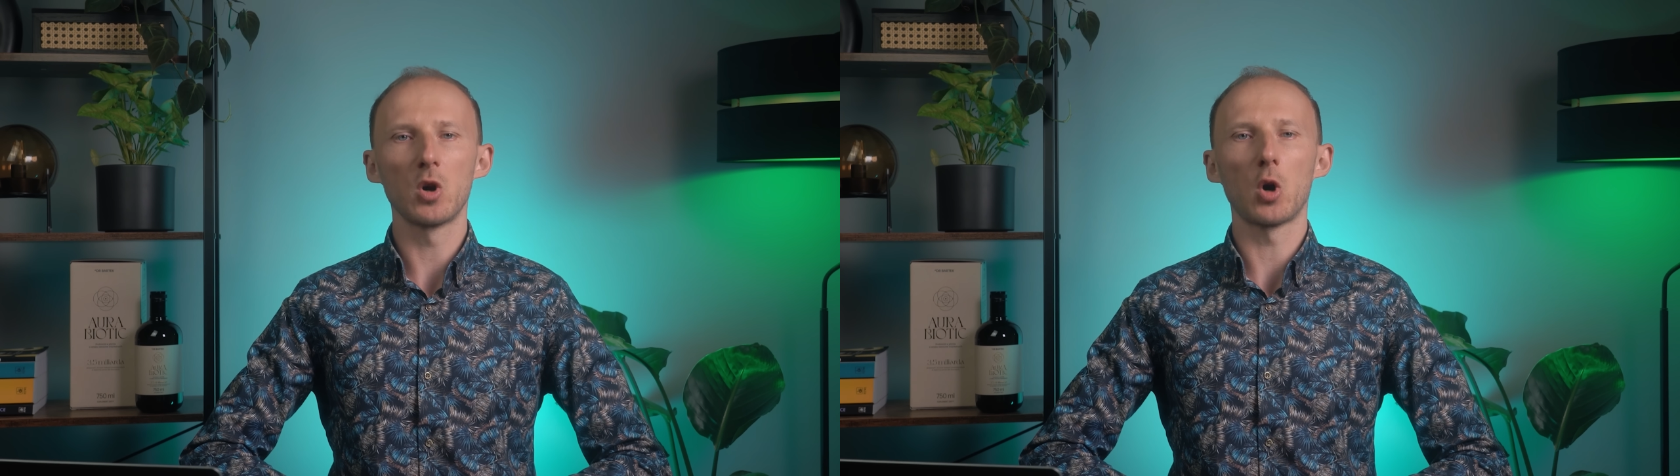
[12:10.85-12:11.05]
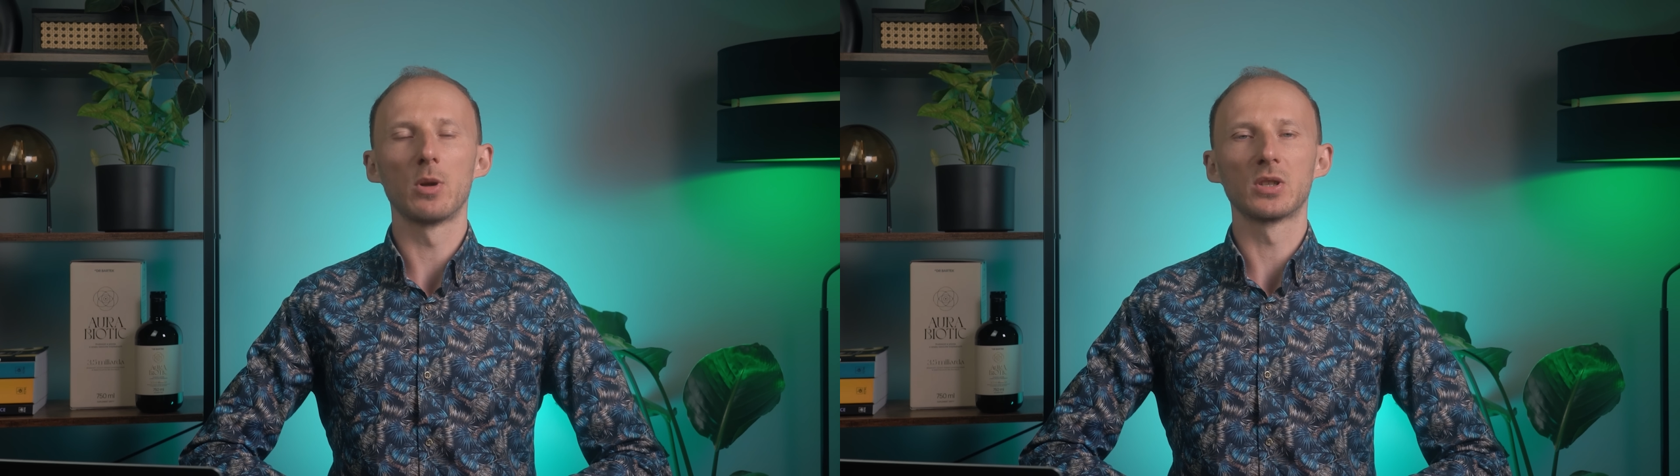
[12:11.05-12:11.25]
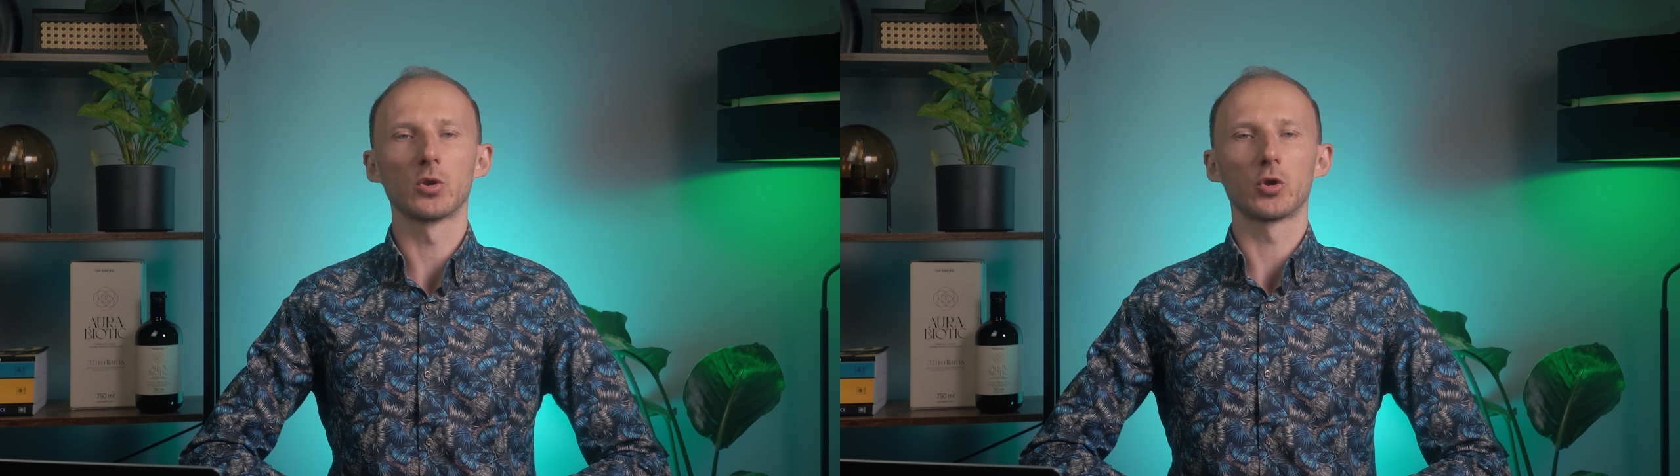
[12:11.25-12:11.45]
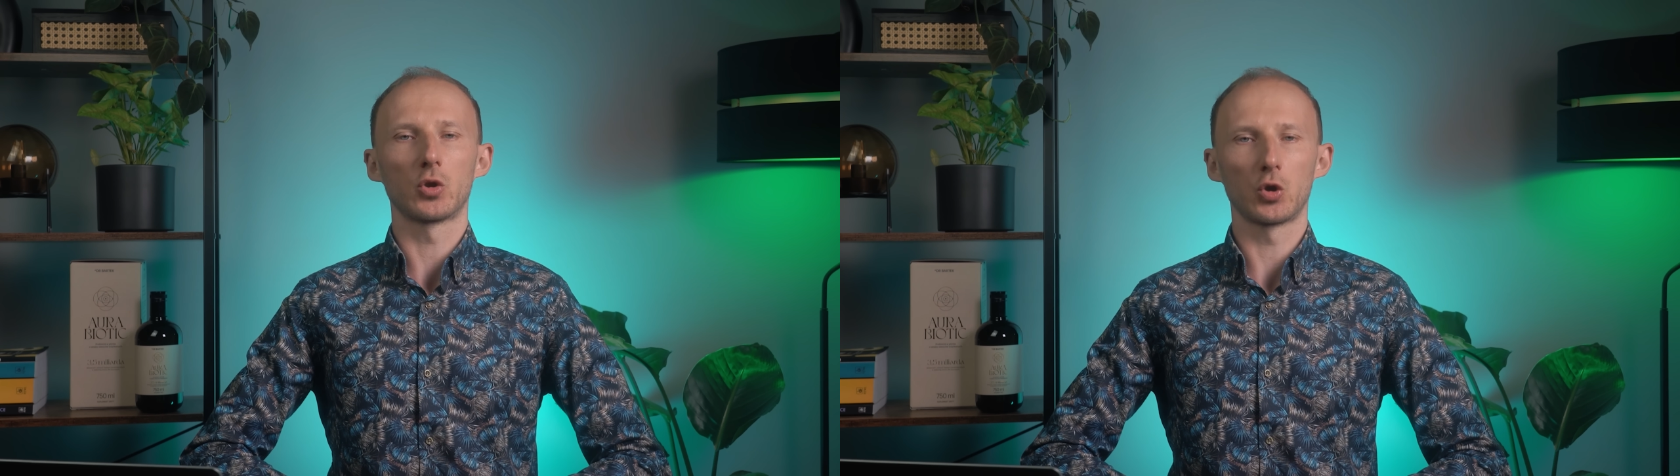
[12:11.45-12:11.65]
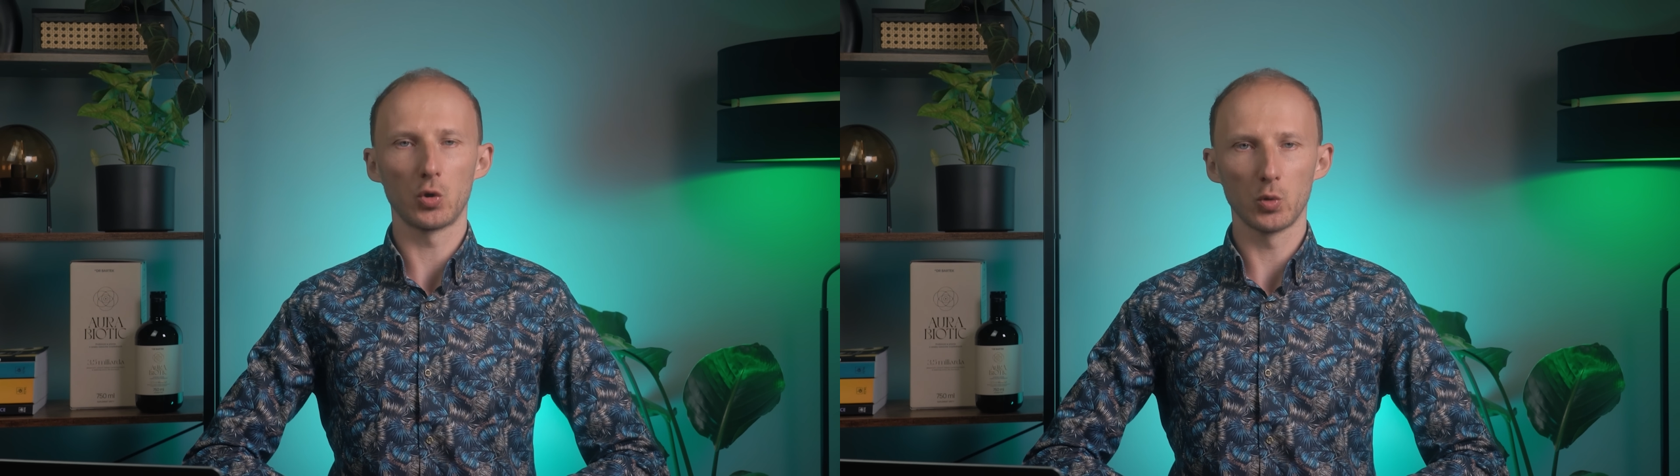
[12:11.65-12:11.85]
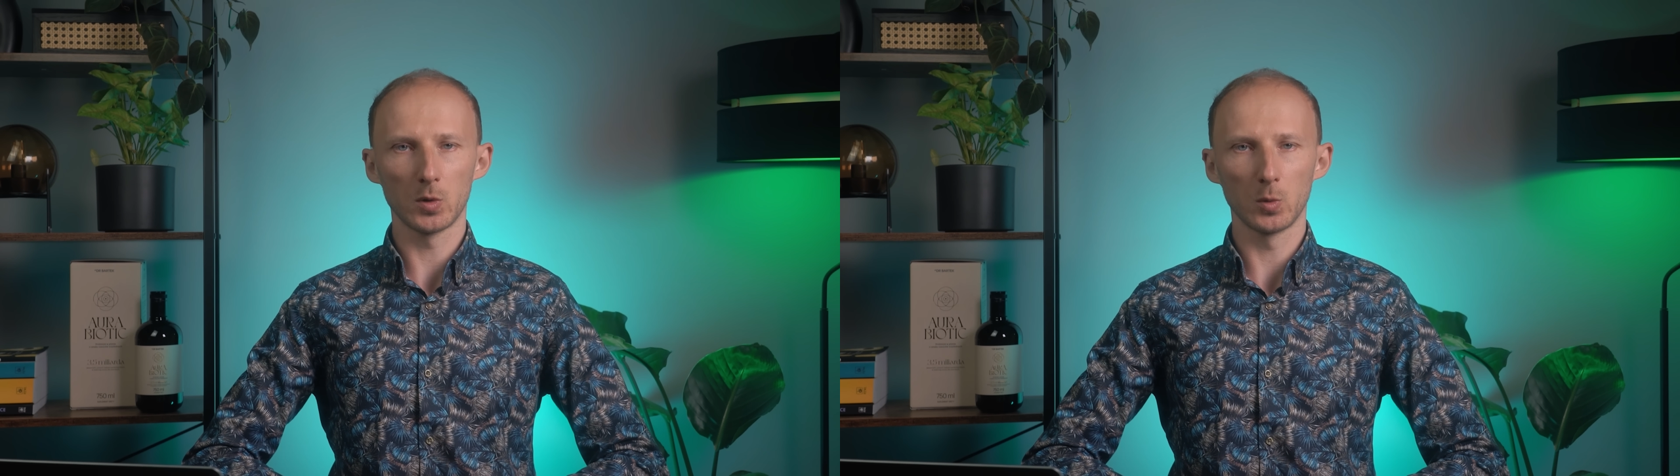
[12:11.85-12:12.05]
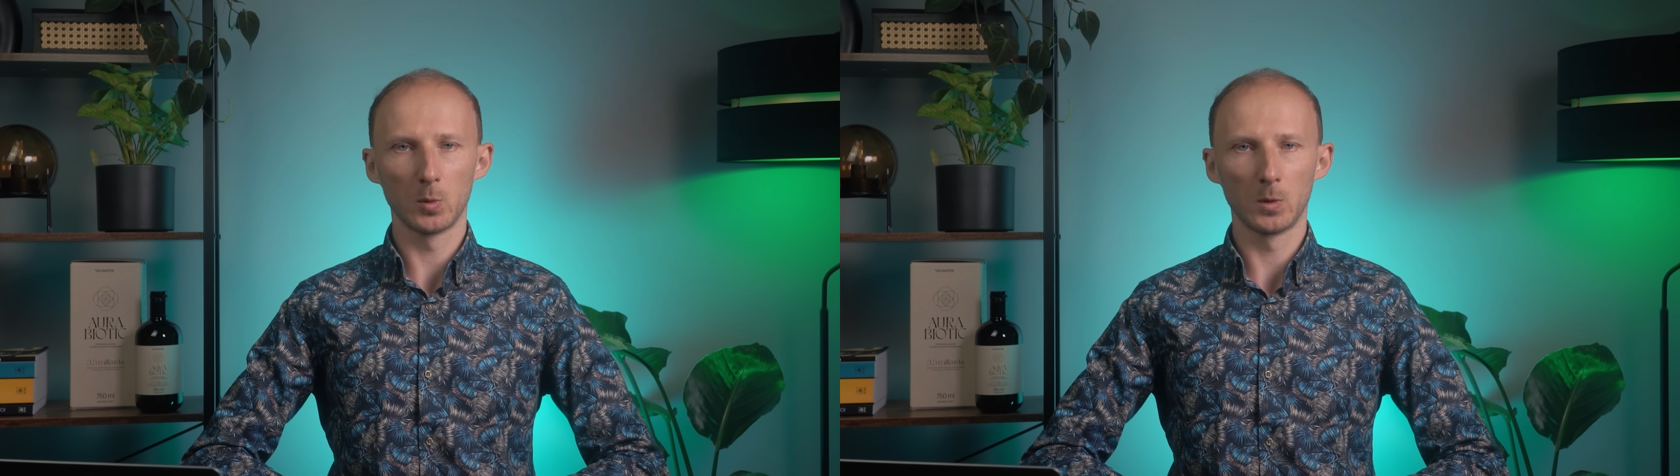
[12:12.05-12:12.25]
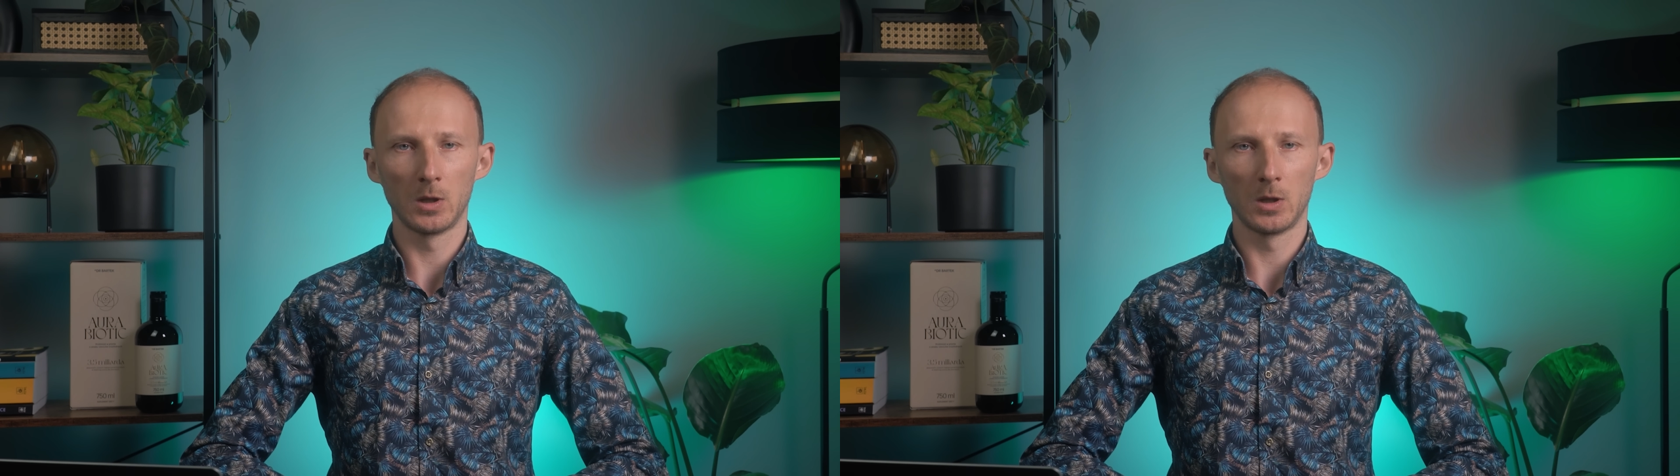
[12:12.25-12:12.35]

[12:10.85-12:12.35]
obecność śluzu.